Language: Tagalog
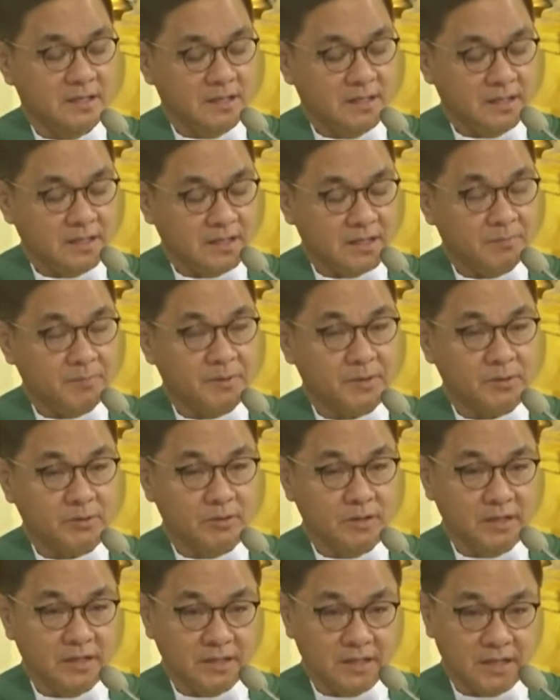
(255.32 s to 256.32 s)
Kaya
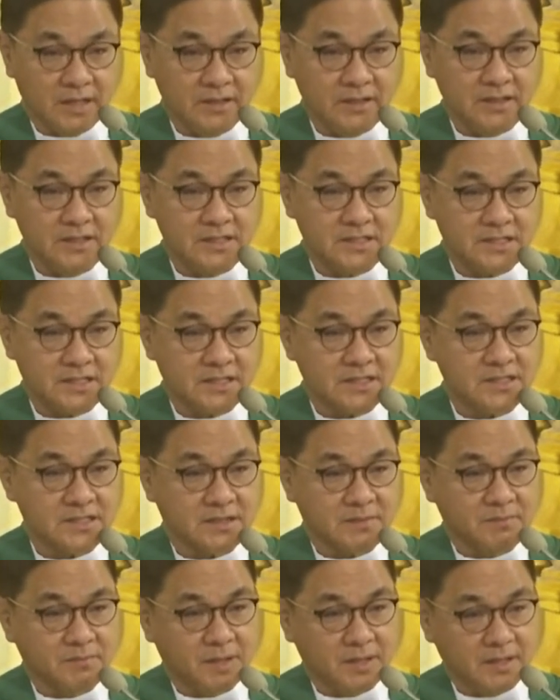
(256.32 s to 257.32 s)
patuloy natin siyang
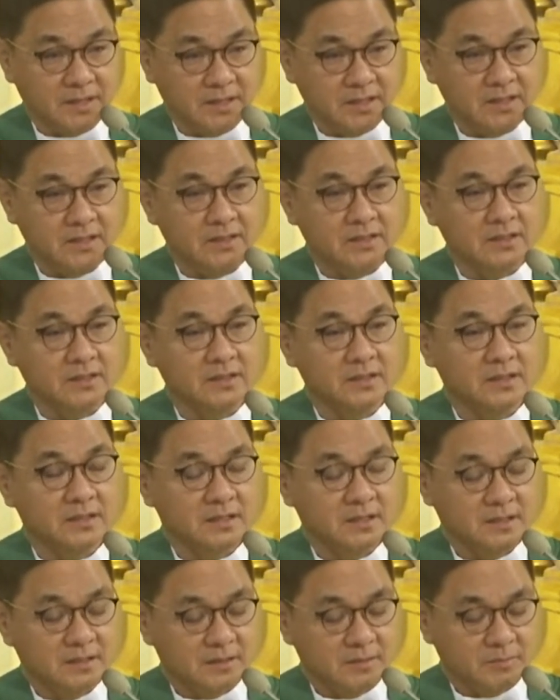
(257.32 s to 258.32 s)
sambahin,
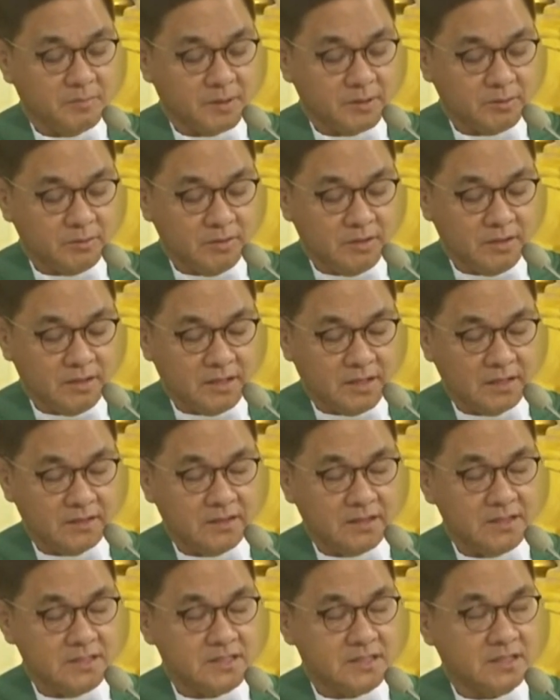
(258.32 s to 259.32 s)
Patuloy
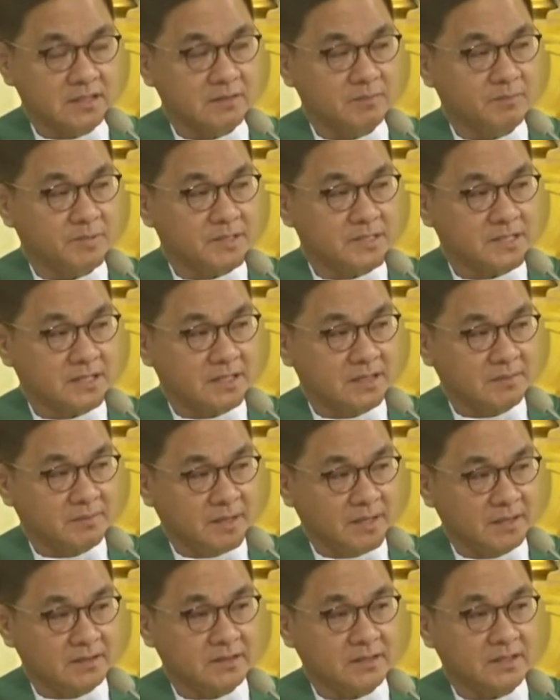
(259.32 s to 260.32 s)
natin siyang
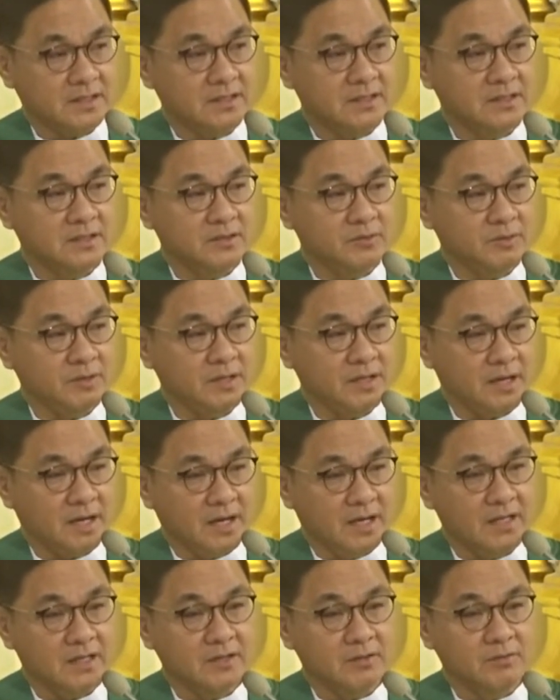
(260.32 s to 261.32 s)
pasalamatan tuwing
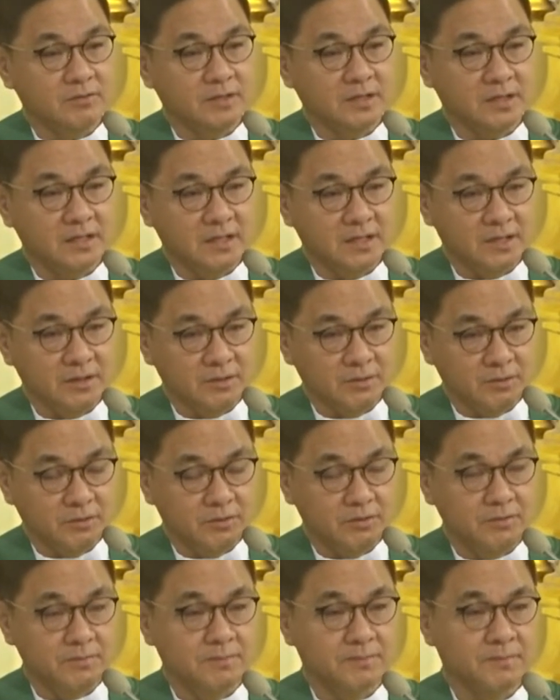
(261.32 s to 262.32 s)
araw ng
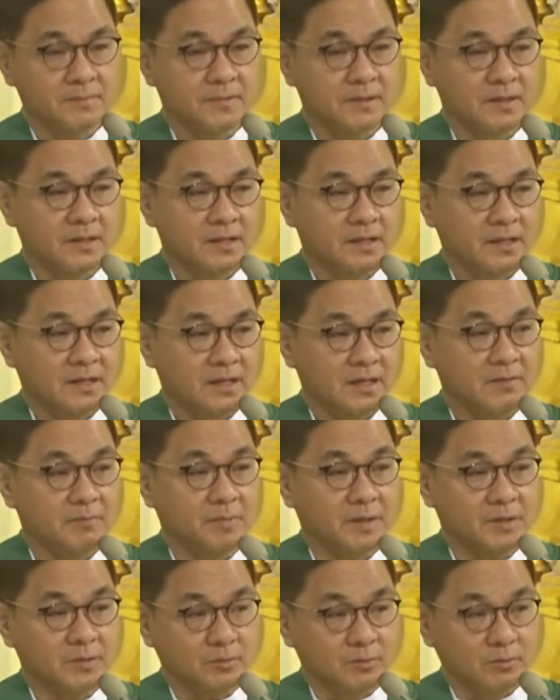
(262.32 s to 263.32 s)
linggo at
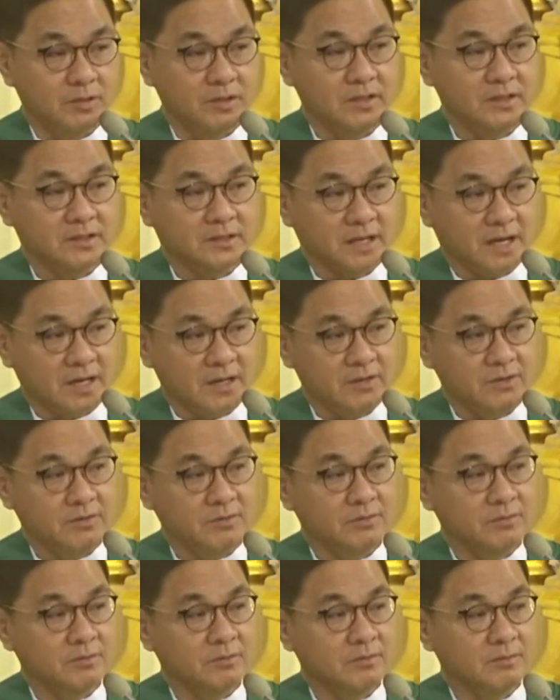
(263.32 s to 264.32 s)
patuloy
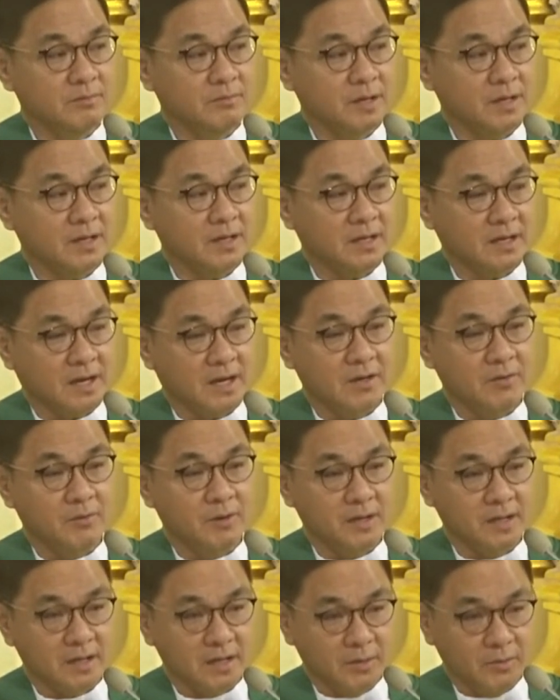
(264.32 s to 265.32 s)
tayong
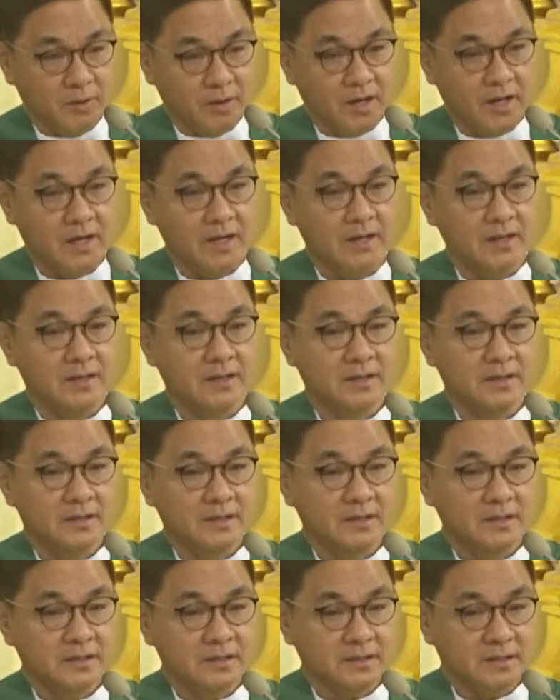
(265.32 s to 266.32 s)
magkawang gawa
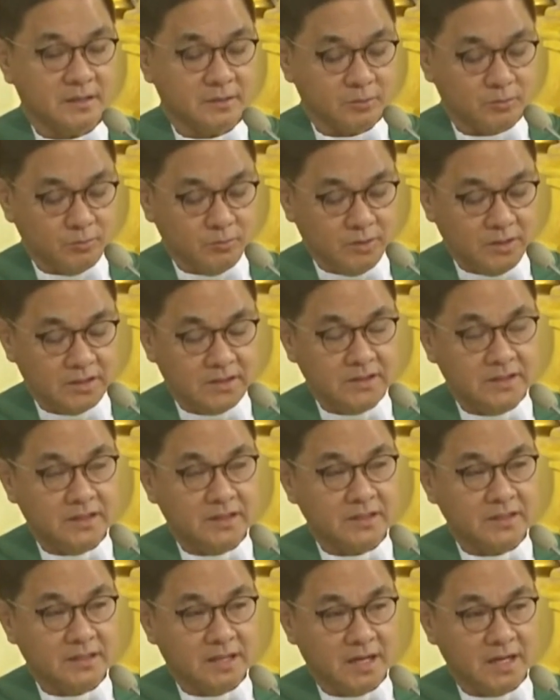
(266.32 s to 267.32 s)
katulad
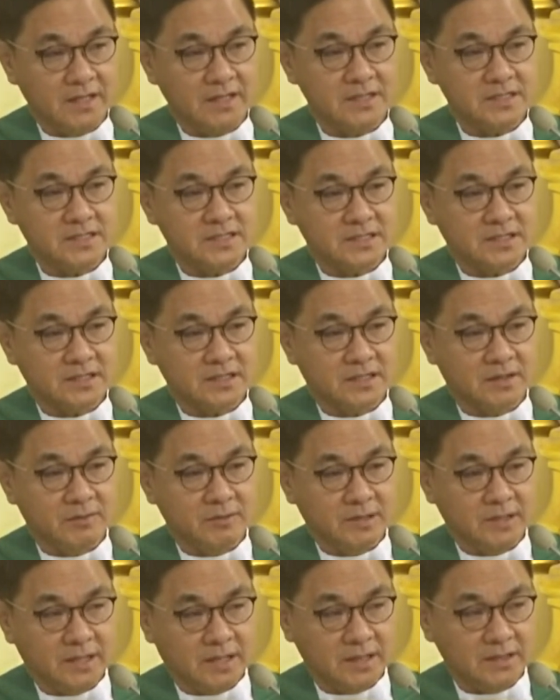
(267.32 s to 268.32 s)
ng nais niyang
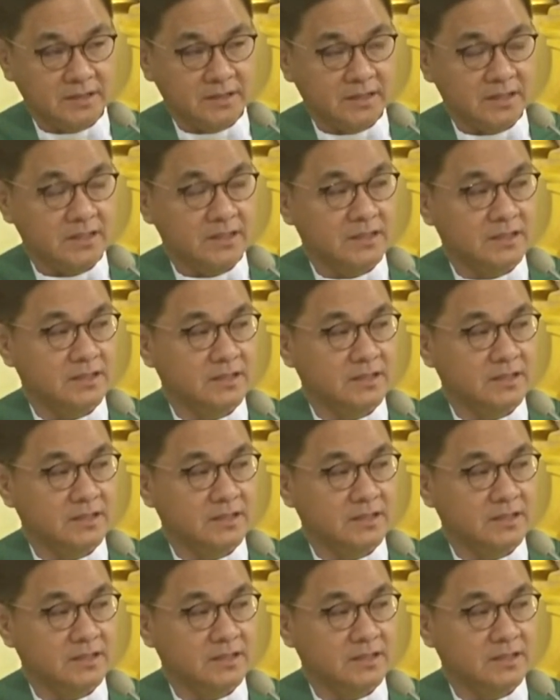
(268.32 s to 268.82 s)
gawin natin